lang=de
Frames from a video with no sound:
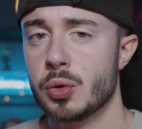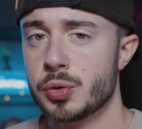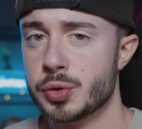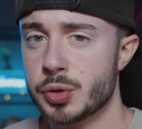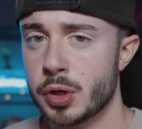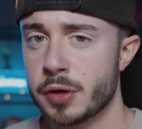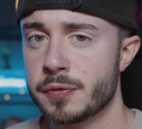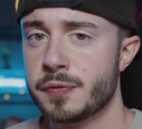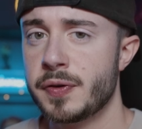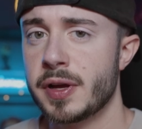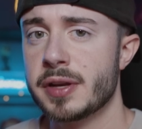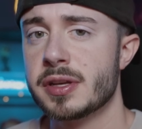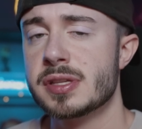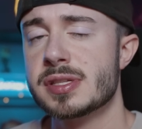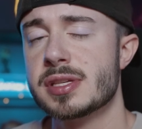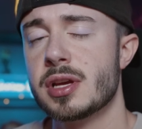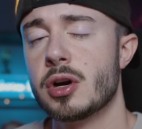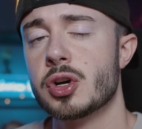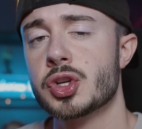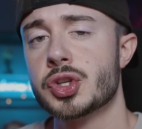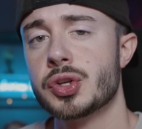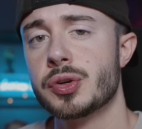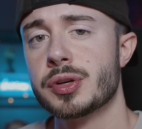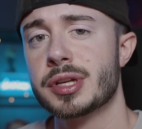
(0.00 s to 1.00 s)
und dort fanden sie
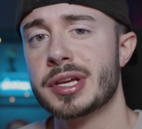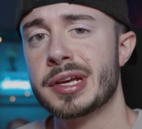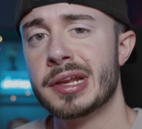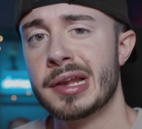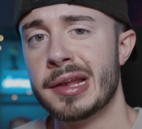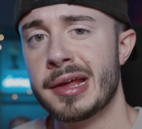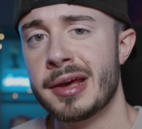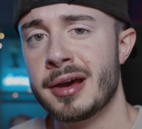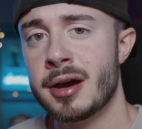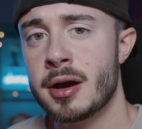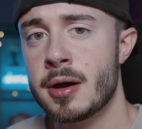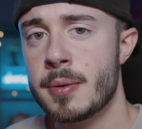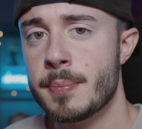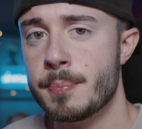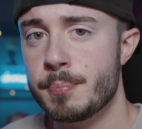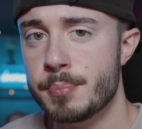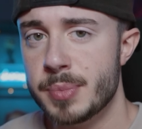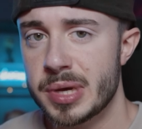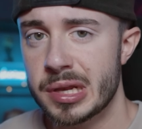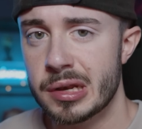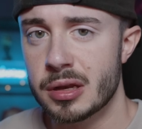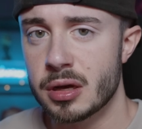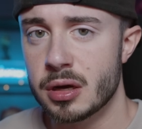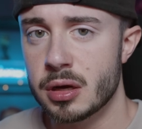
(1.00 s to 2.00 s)
auch schon Claire
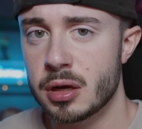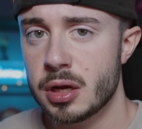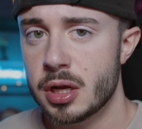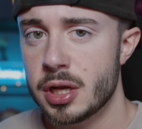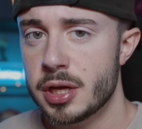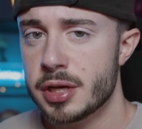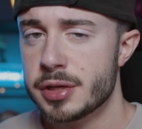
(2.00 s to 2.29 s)
Miller.